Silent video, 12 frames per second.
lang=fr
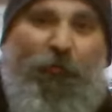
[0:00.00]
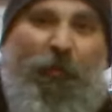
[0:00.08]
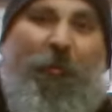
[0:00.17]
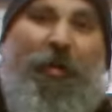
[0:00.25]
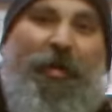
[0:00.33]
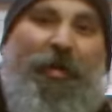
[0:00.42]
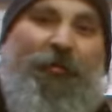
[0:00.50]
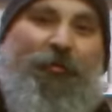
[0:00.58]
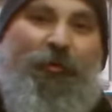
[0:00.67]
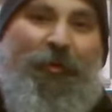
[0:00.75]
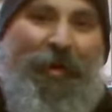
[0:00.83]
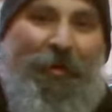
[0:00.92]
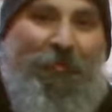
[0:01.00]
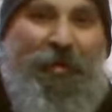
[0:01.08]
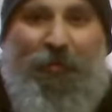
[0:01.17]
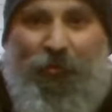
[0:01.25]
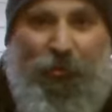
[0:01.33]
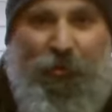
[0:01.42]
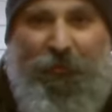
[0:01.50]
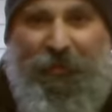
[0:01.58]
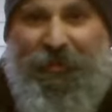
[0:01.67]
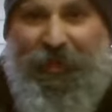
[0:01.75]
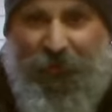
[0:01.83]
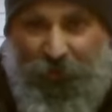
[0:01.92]
une fois parler de la BMW
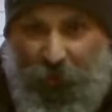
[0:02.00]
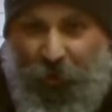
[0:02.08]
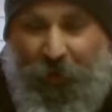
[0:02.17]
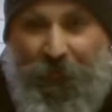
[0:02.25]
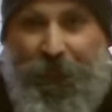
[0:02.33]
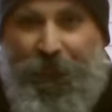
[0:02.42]
Z3.